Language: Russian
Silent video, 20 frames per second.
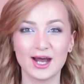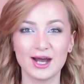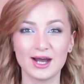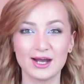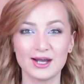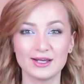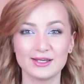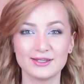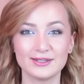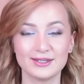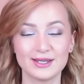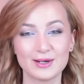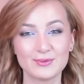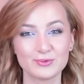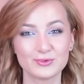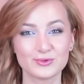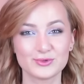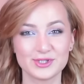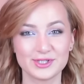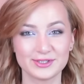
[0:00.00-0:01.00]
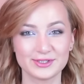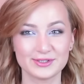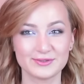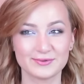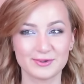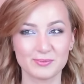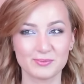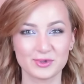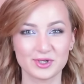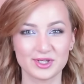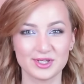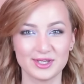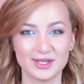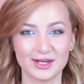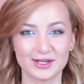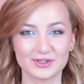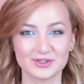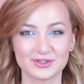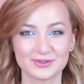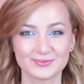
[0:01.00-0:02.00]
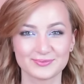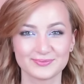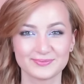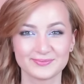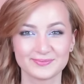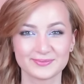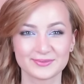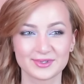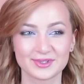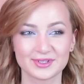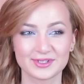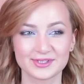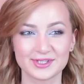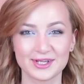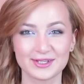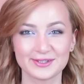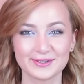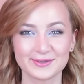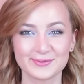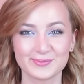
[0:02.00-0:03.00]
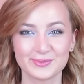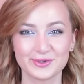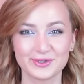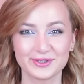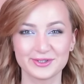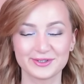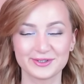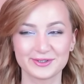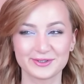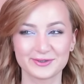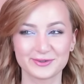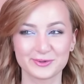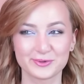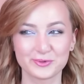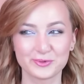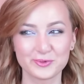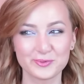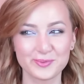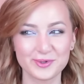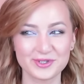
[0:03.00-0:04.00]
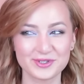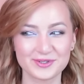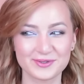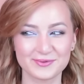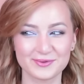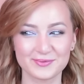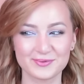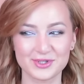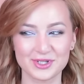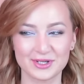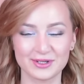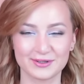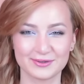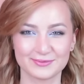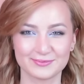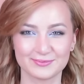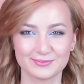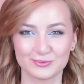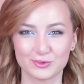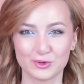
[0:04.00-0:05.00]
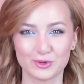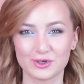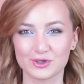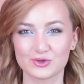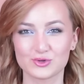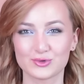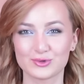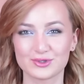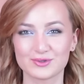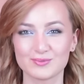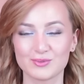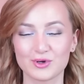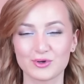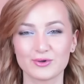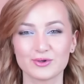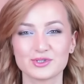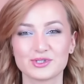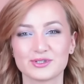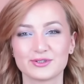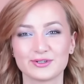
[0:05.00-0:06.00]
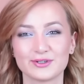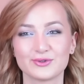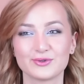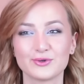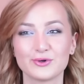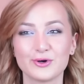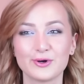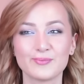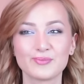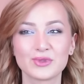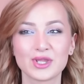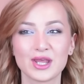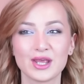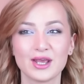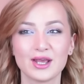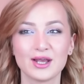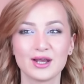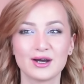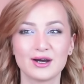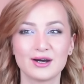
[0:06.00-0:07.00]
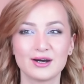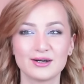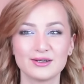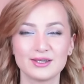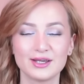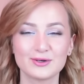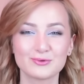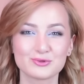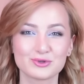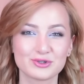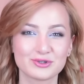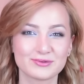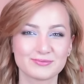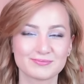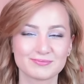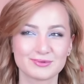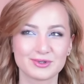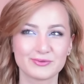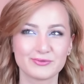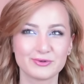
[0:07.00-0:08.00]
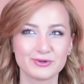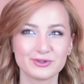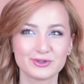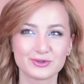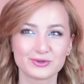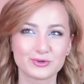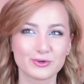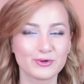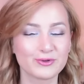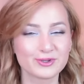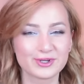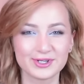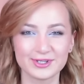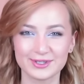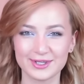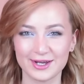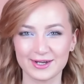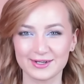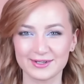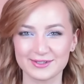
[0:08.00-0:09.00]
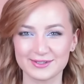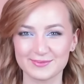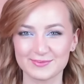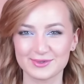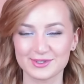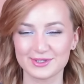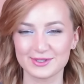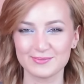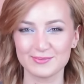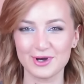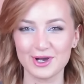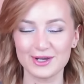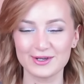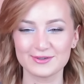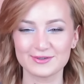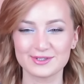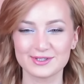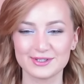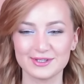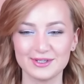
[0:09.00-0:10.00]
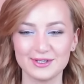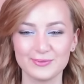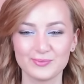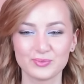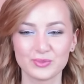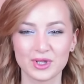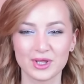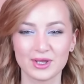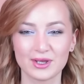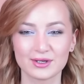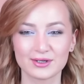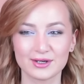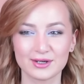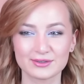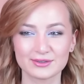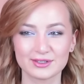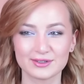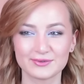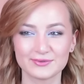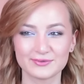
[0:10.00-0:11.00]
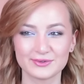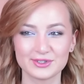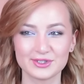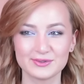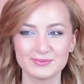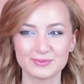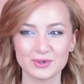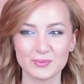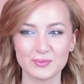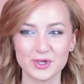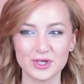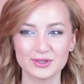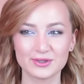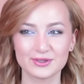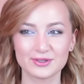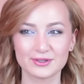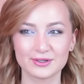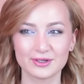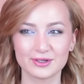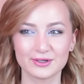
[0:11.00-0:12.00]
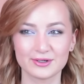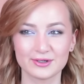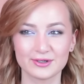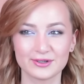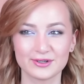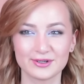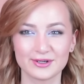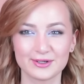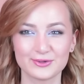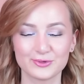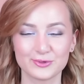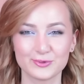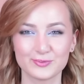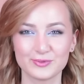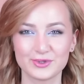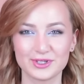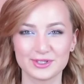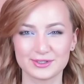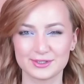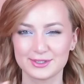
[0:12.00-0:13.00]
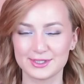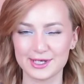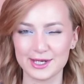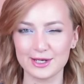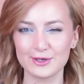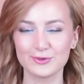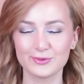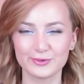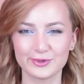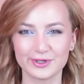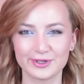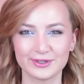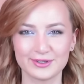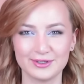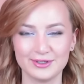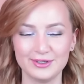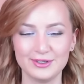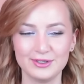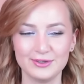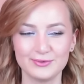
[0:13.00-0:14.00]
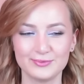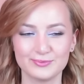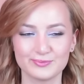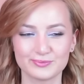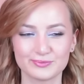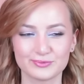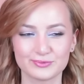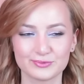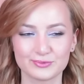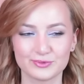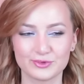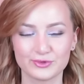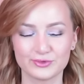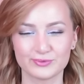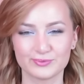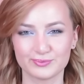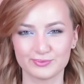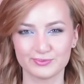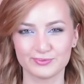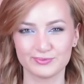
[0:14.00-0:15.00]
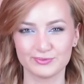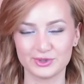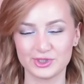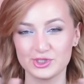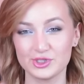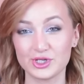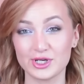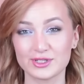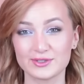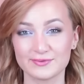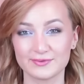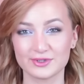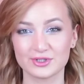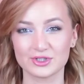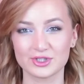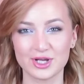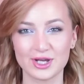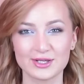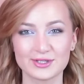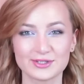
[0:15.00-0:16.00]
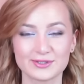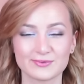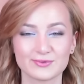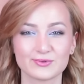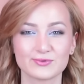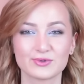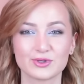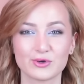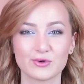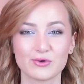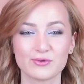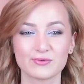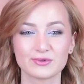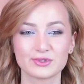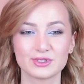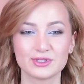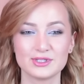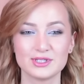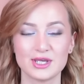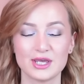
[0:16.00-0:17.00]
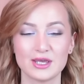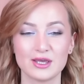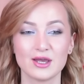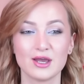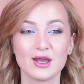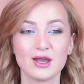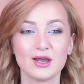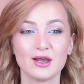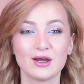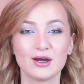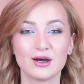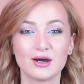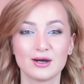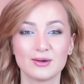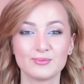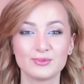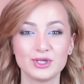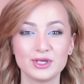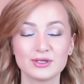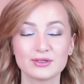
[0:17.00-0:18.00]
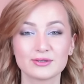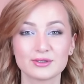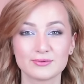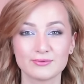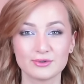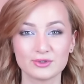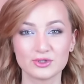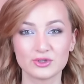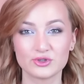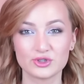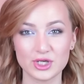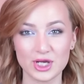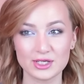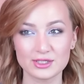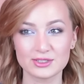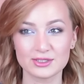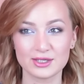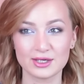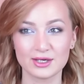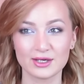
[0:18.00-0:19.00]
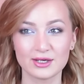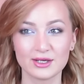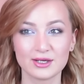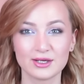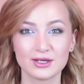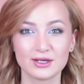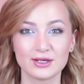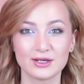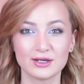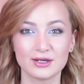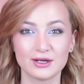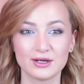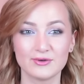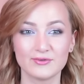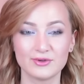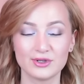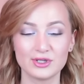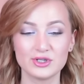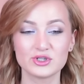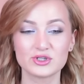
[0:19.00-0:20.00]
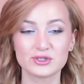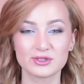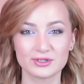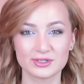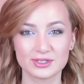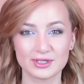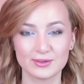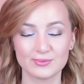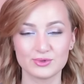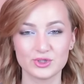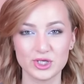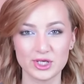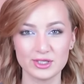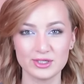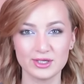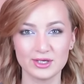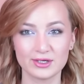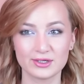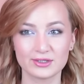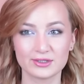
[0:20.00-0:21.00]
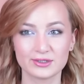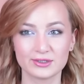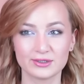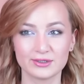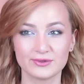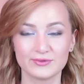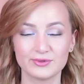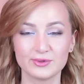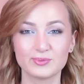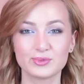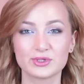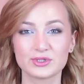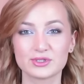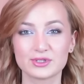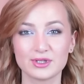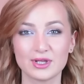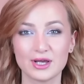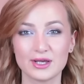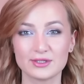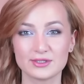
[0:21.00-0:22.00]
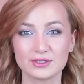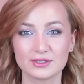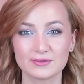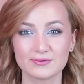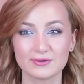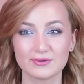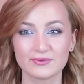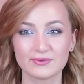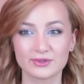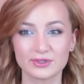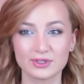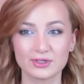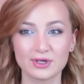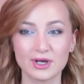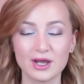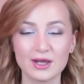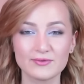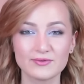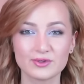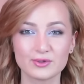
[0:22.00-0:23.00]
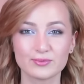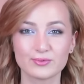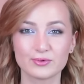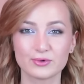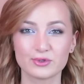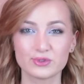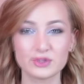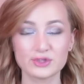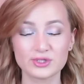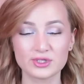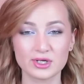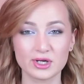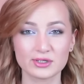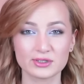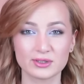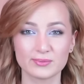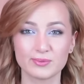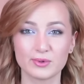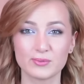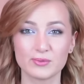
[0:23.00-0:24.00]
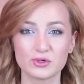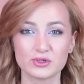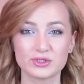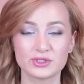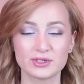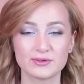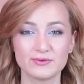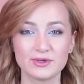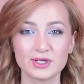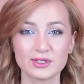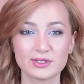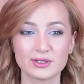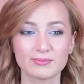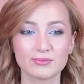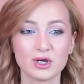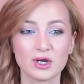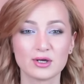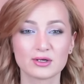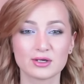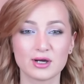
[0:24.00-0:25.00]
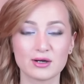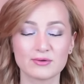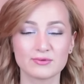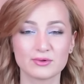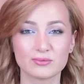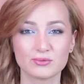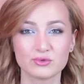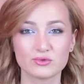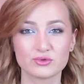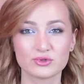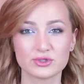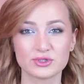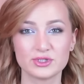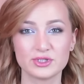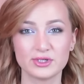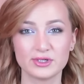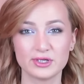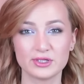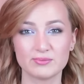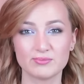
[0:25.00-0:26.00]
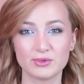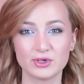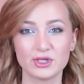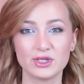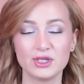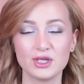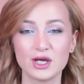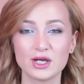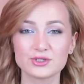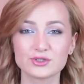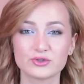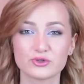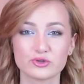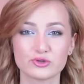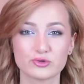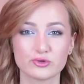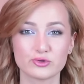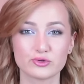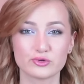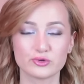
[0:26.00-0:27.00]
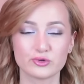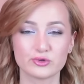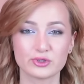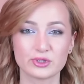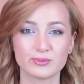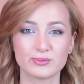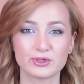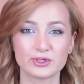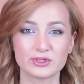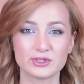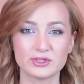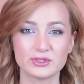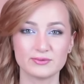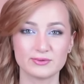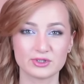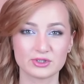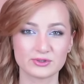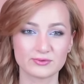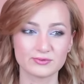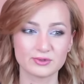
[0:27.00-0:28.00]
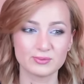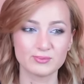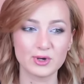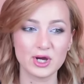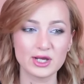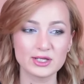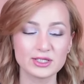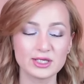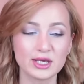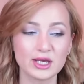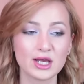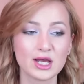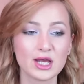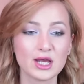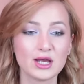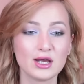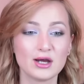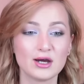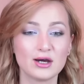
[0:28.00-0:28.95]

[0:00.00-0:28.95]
а я буду делать вам макияж. Казалось бы, глупость вообще только что сморозила, но а, я уже довольно долго и так этим занимаюсь, и как-то в один момент а, оно мне стрельнуло, и вот сейчас выражается вот в такой вот идее. А, мне довольно часто Э, в личных сообщениях э, вы присылаете свои фотографии, просите как-то помочь советом, как вам лучше делать макияж, на что стоит обратить ваше внимание.